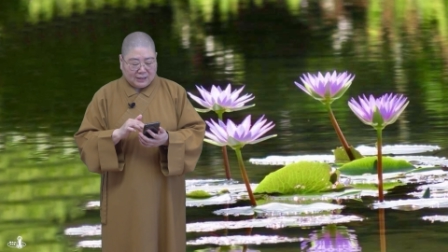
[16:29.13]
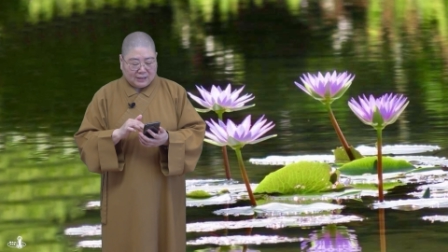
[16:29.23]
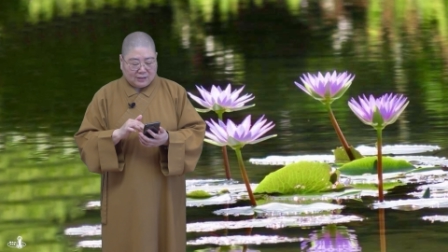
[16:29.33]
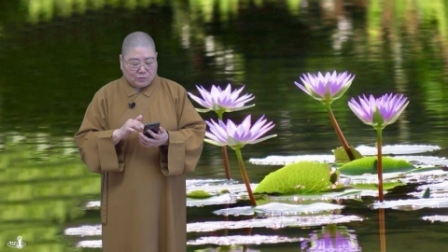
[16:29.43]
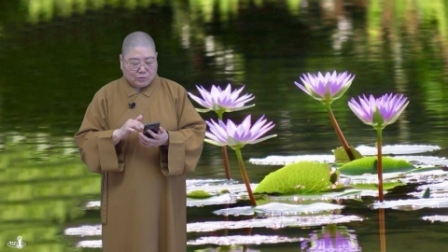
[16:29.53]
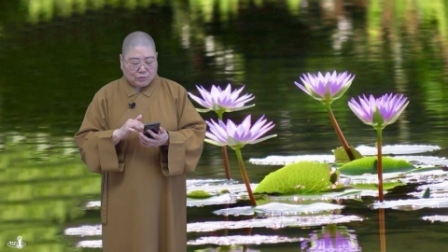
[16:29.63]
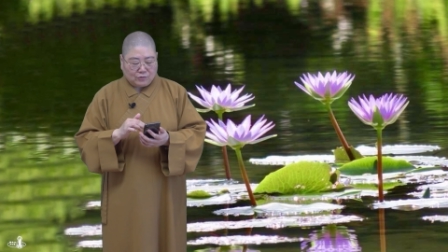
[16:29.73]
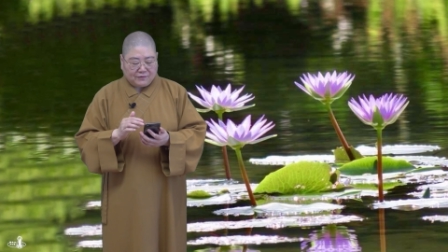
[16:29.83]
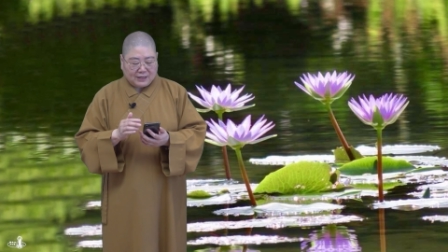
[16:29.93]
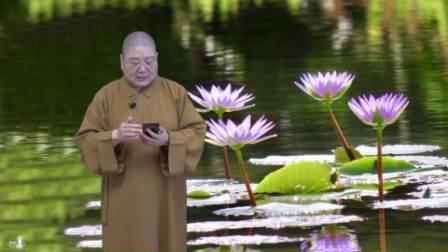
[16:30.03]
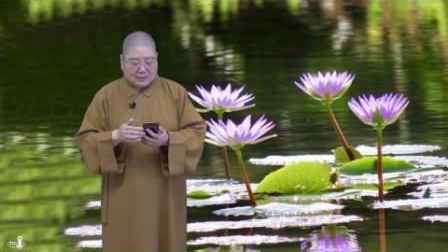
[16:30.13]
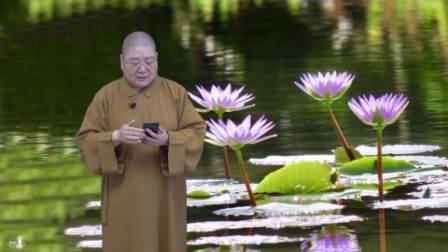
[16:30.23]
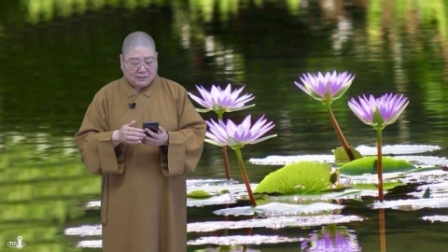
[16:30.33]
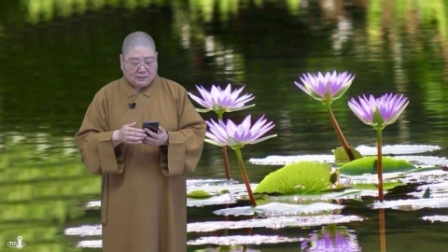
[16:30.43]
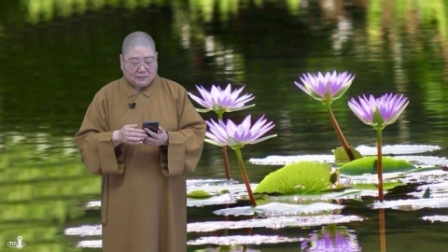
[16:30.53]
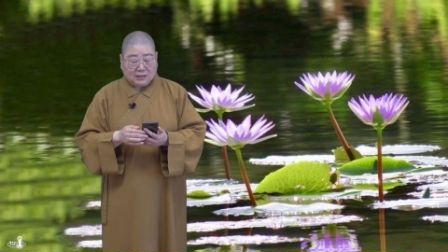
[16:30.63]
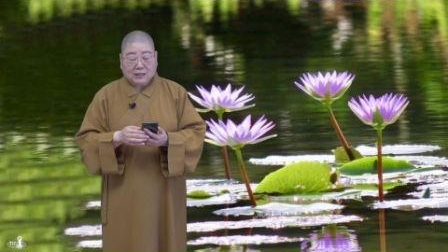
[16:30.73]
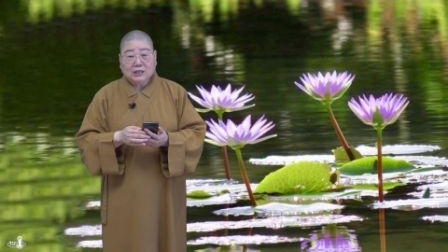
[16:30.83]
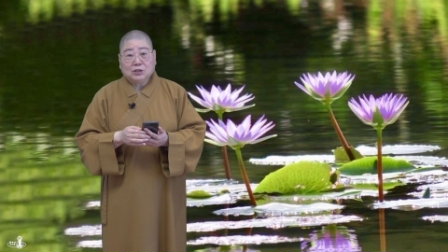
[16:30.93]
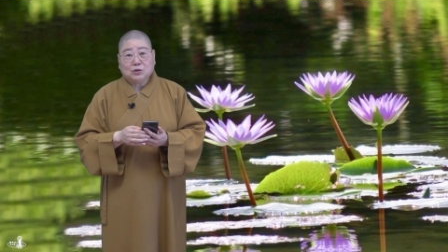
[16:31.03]
呃，多种方式哦，你
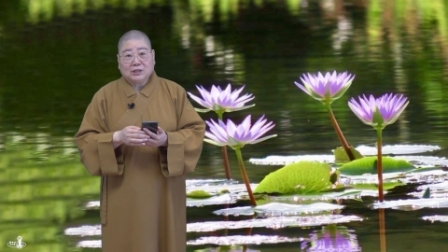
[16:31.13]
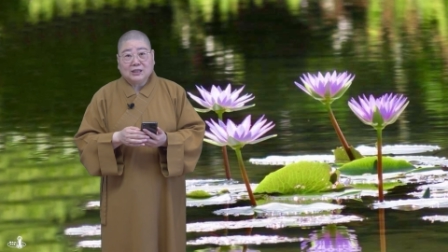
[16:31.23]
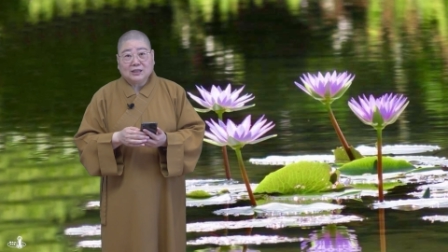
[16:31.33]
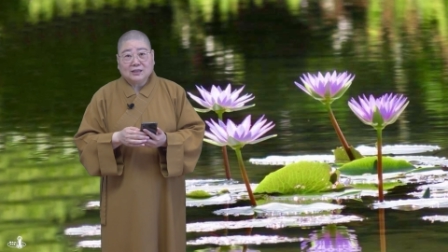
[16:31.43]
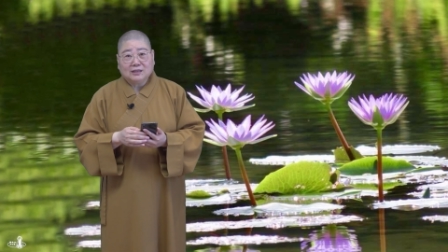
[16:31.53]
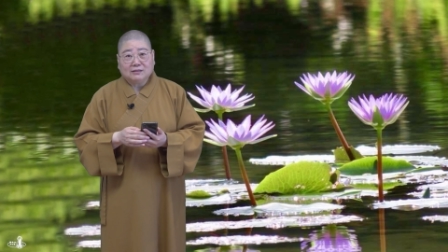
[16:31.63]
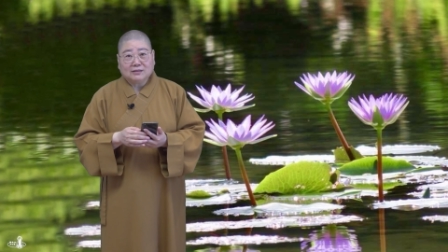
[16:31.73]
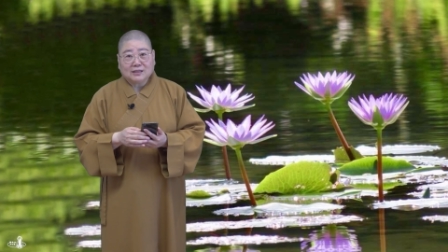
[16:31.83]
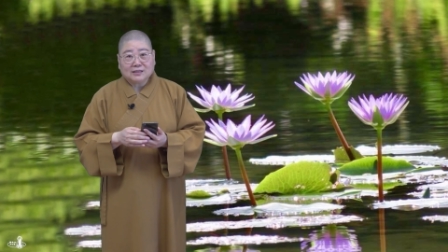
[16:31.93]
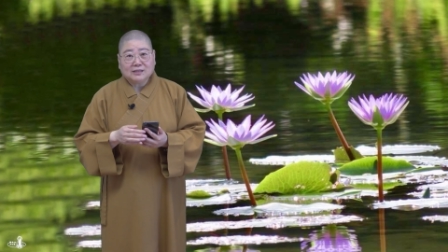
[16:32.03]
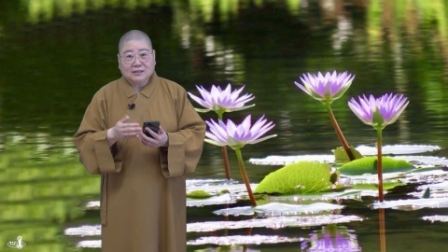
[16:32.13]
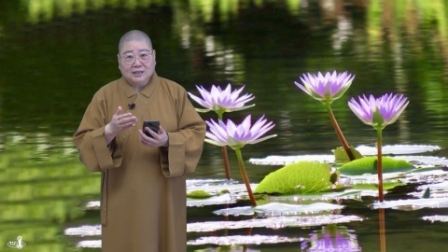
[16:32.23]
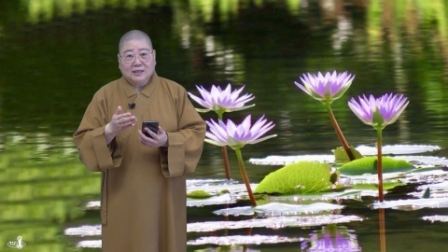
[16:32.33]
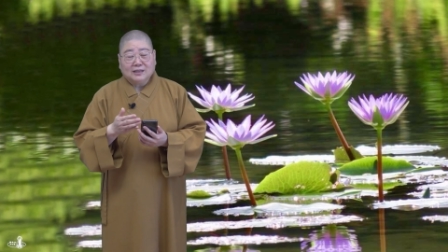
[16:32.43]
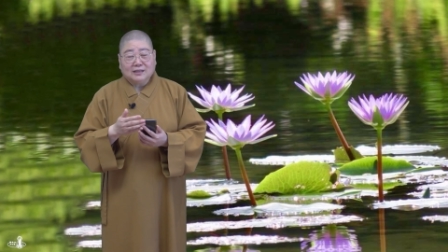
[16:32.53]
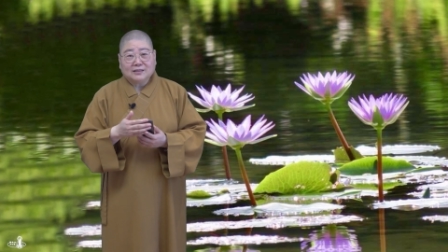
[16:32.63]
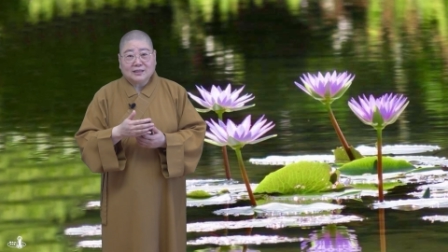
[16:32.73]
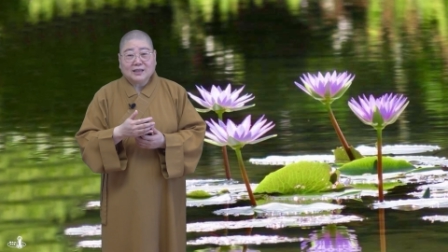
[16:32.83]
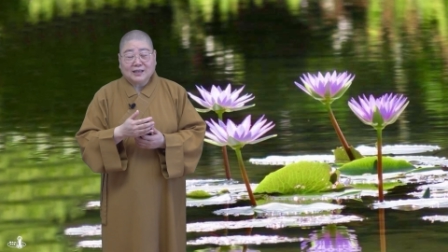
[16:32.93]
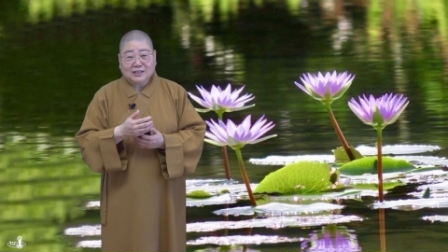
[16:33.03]
可以决定哦，但是啊、呃，
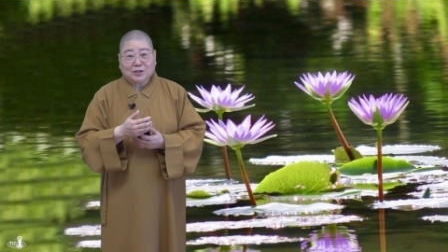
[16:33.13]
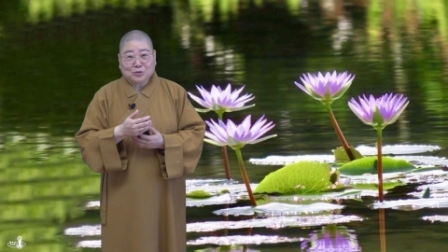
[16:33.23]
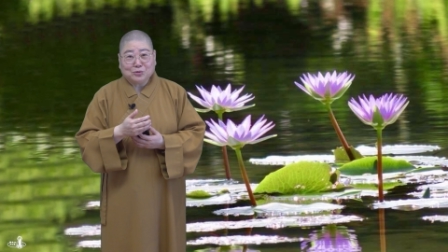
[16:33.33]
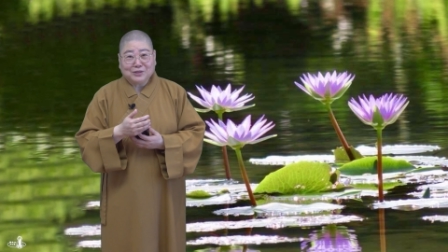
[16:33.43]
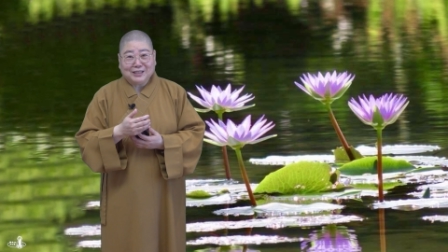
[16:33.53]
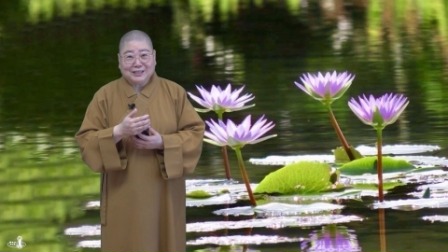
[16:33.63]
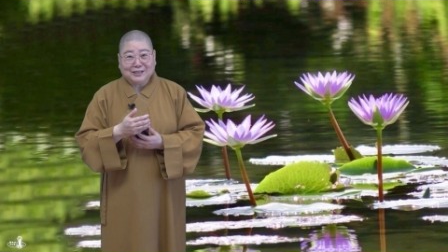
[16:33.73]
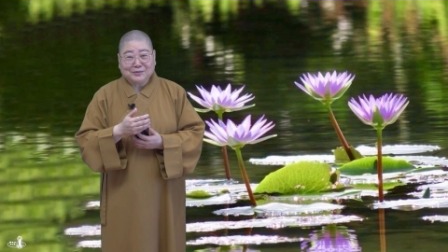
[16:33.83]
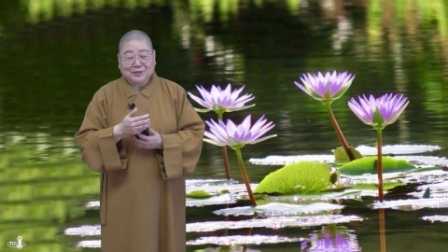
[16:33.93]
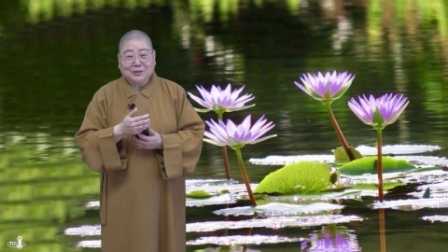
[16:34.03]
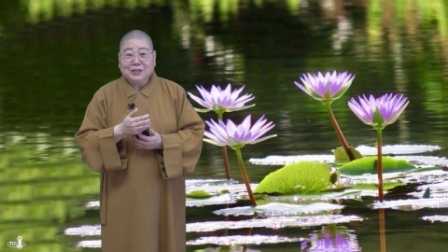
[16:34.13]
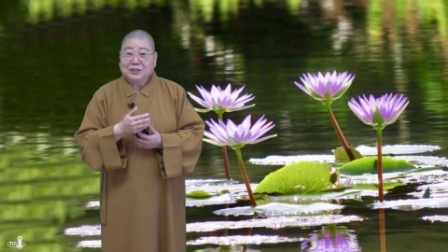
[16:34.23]
真的还是要处理的哦，